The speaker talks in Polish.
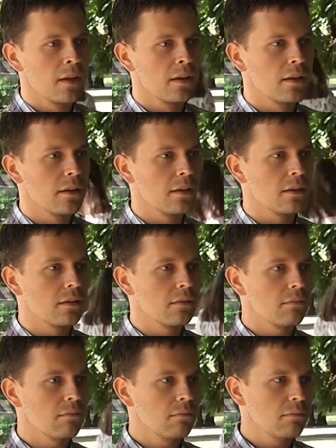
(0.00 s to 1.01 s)
E,
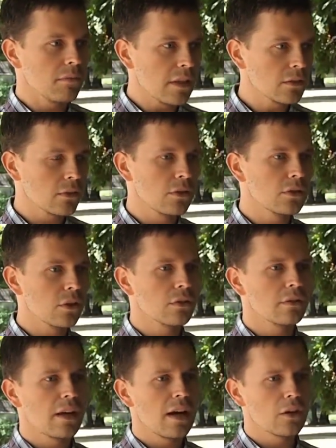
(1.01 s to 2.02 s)
jest to
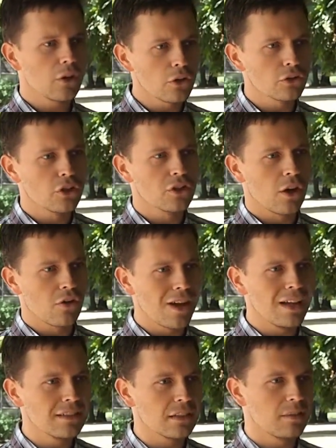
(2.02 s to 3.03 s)
istotna korzyść dla
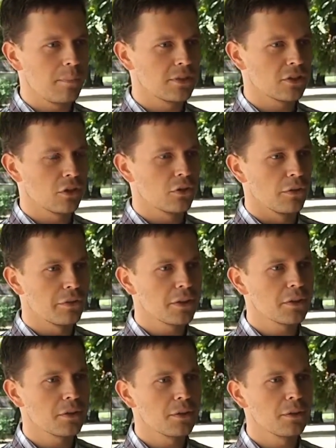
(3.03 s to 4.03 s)
organizacji
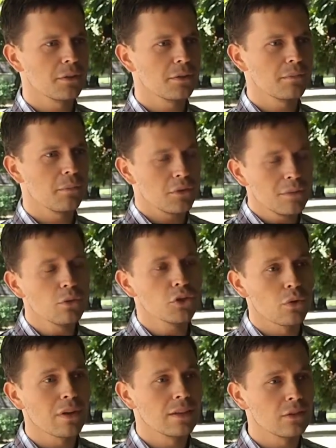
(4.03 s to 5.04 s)
pozarządowych, y, bo nie
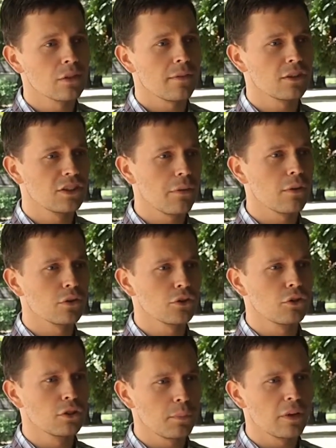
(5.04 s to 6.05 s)
muszą rejestrować
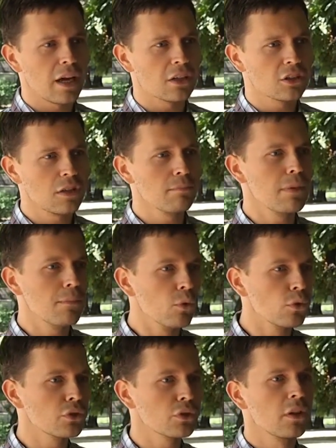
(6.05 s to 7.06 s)
działalności gospodarczej, by
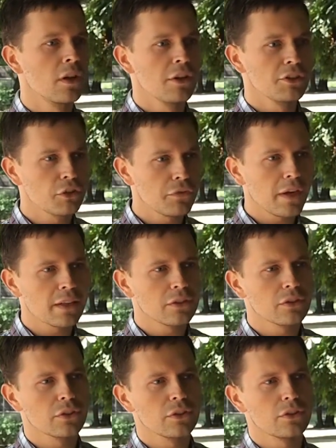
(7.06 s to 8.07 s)
móc
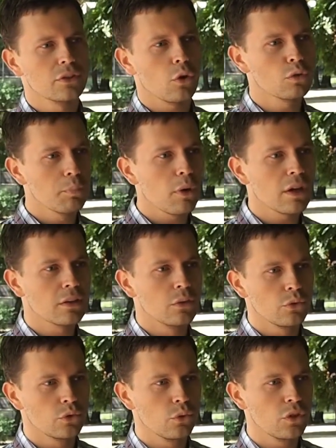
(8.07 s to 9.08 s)
świadczyć odpłatne
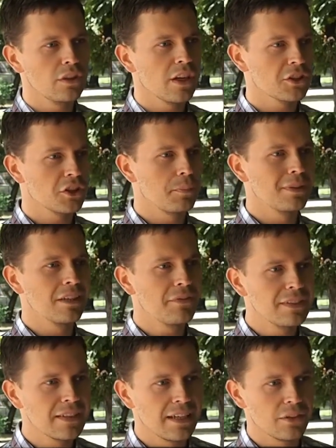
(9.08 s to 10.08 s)
usługi na rzecz
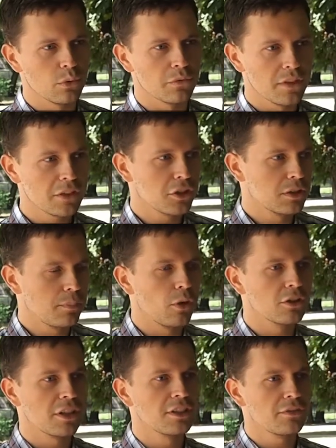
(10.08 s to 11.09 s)
beneficjentów, na rzecz
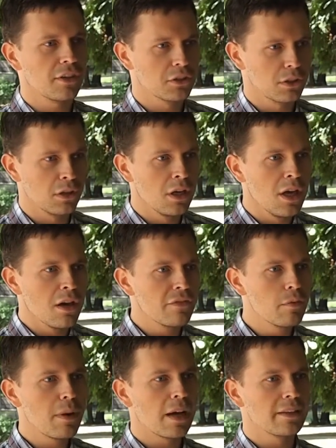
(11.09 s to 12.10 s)
społeczeństwa czy
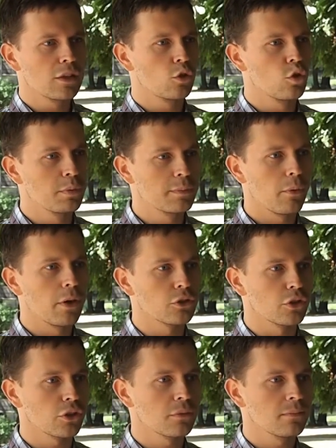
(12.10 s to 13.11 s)
wybranych grup
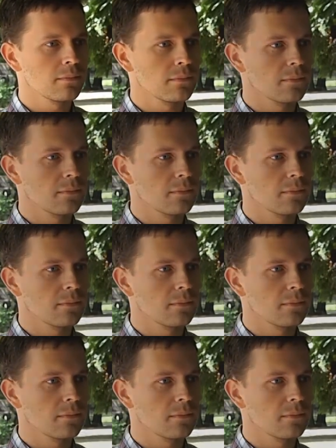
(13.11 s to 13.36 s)
społecznych.